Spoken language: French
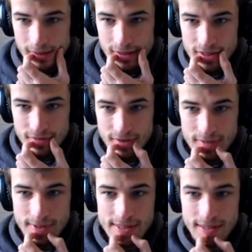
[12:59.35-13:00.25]
J'ai fait
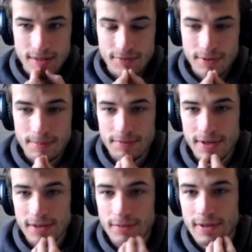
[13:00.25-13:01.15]
exprès certaines fois de pas faire
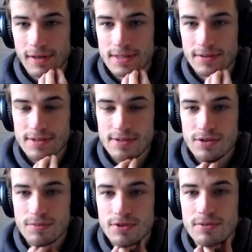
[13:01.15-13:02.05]
les coups de c'est ce que
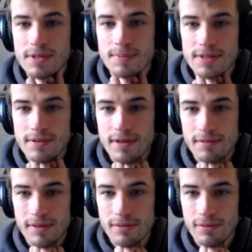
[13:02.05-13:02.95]
je me suis dit parce qu'il y
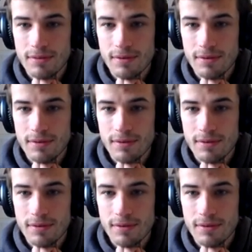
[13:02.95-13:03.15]
avait deux.